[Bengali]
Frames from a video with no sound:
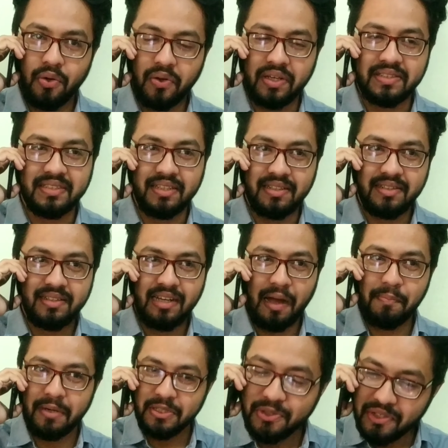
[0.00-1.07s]
ওকে স্যার
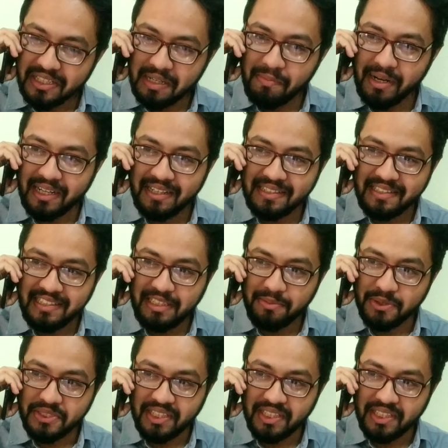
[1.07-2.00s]
আপনার জন্য একটা বার্গার দিয়ে দেবো